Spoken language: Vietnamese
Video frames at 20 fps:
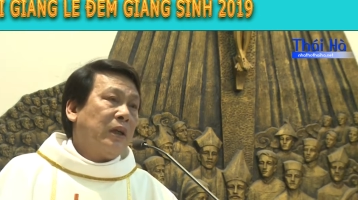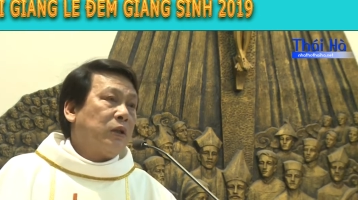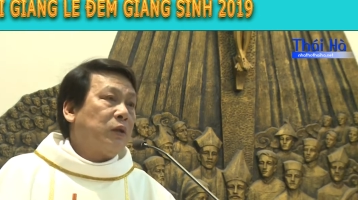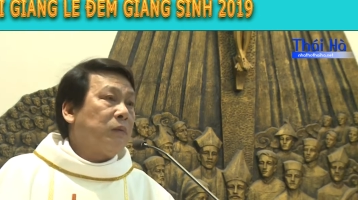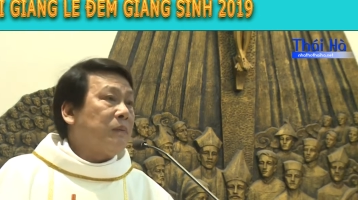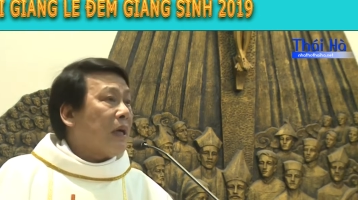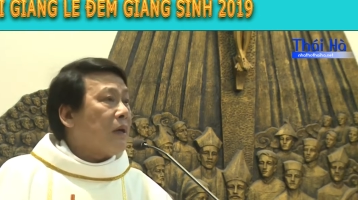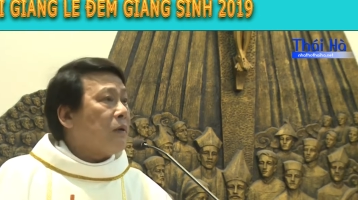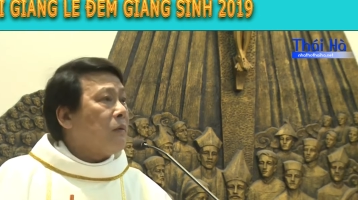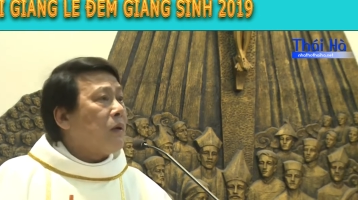
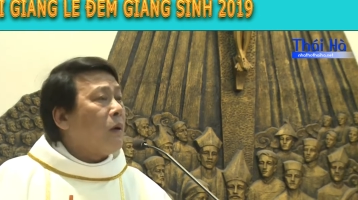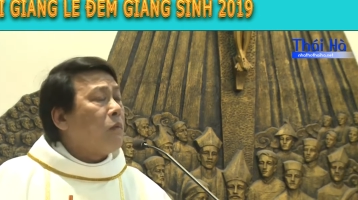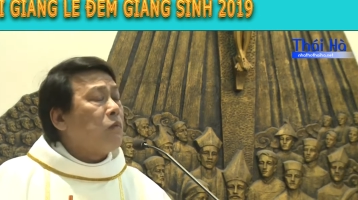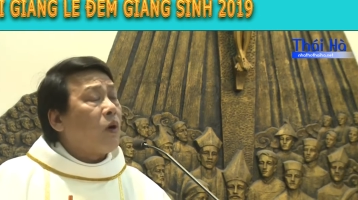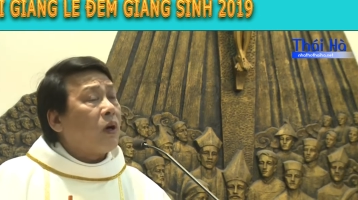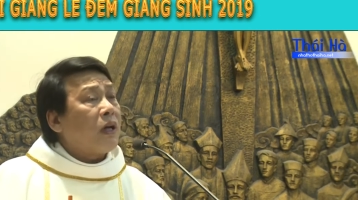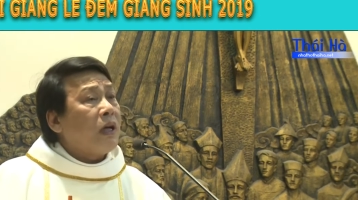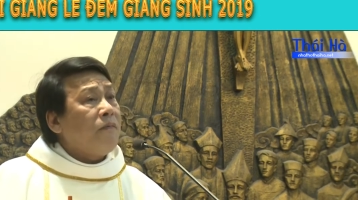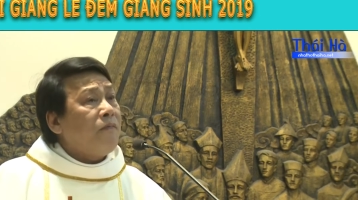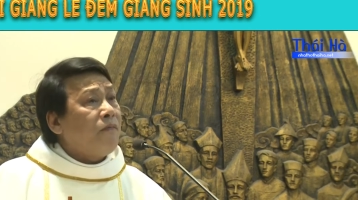Chúng ta cũng không
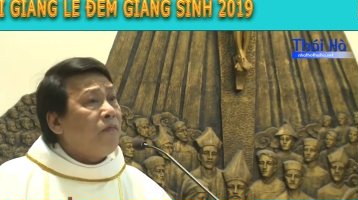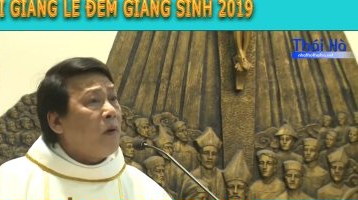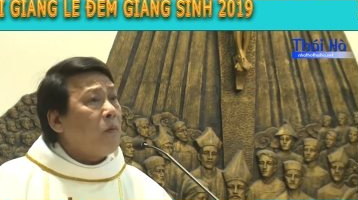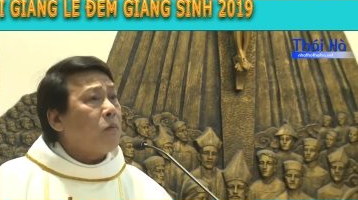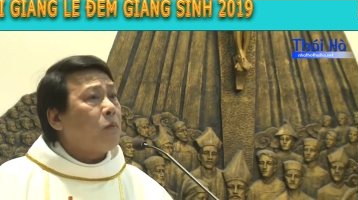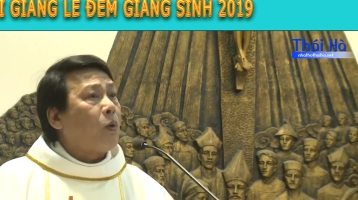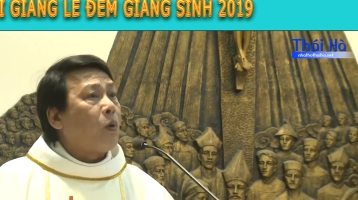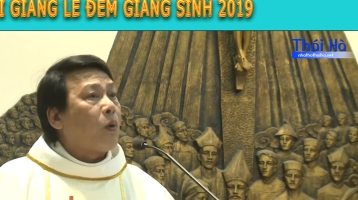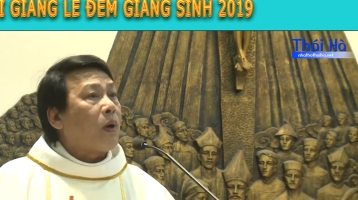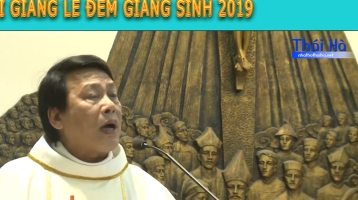có cái
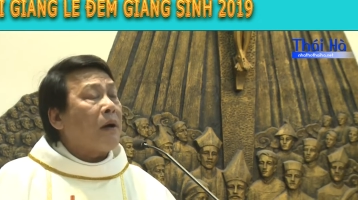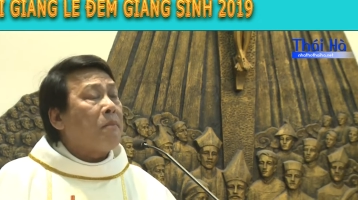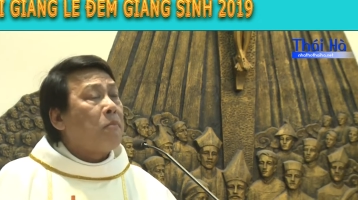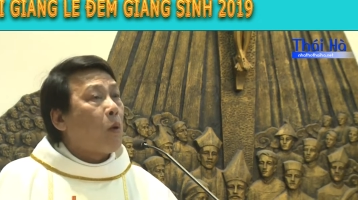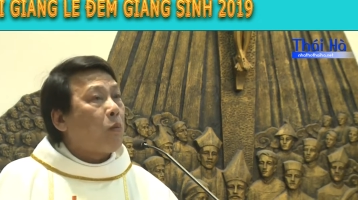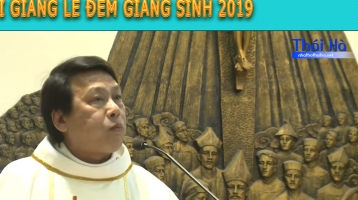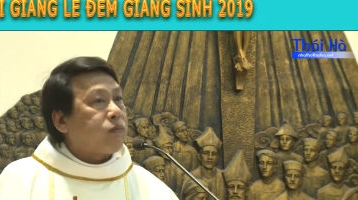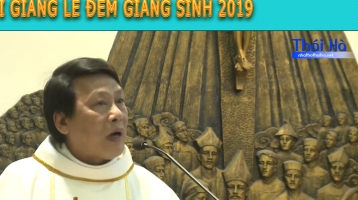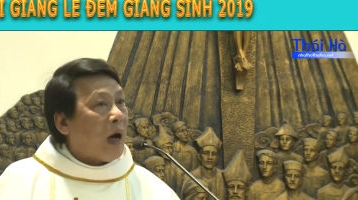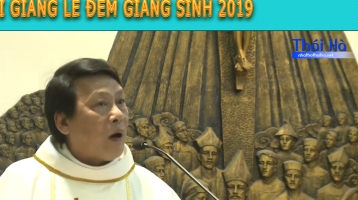phúc của các
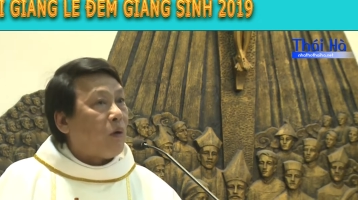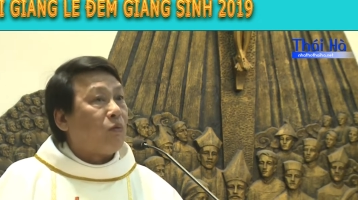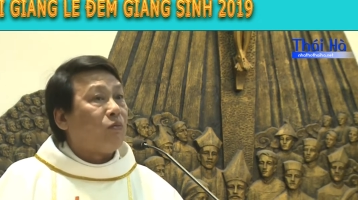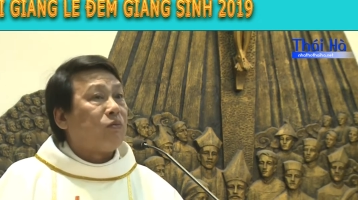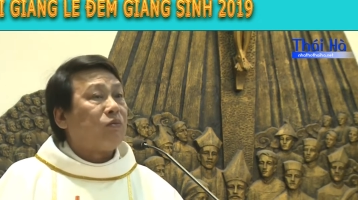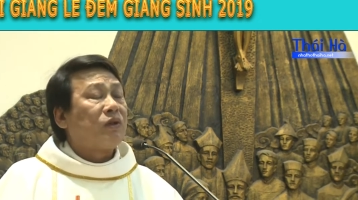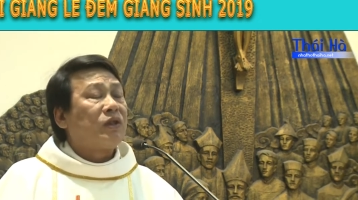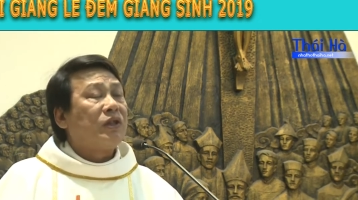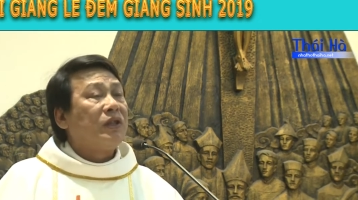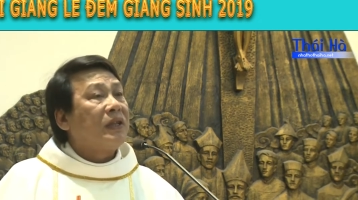mục
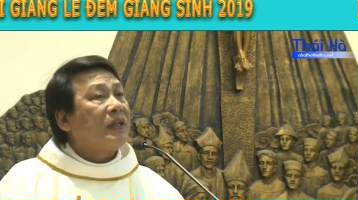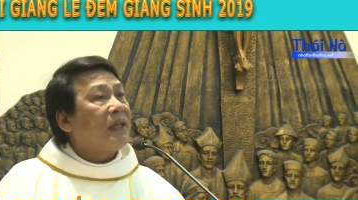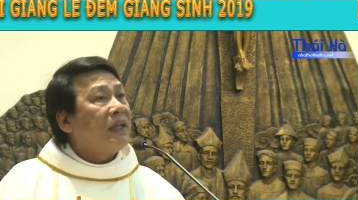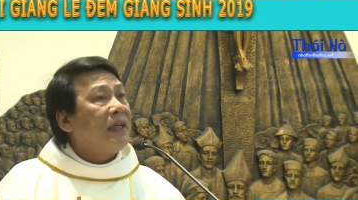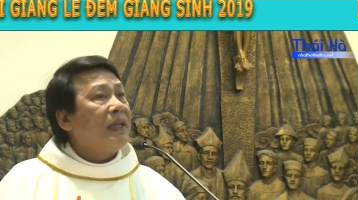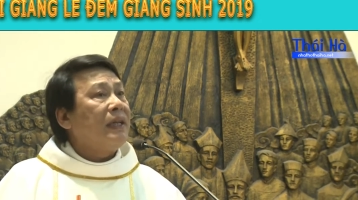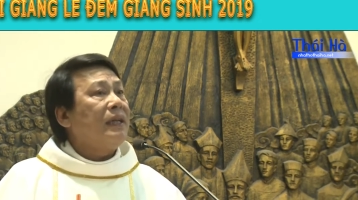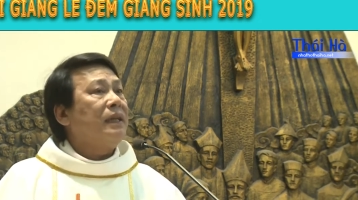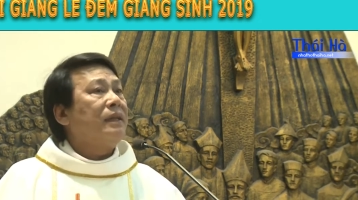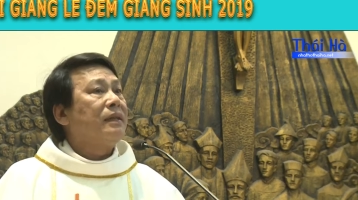đồng xưa
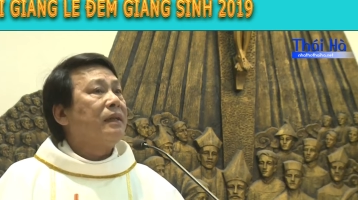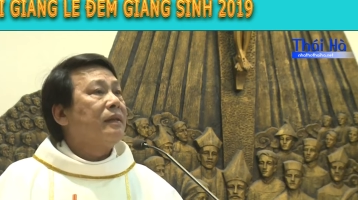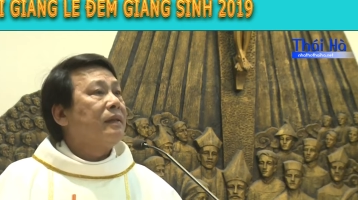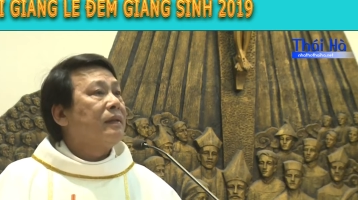kia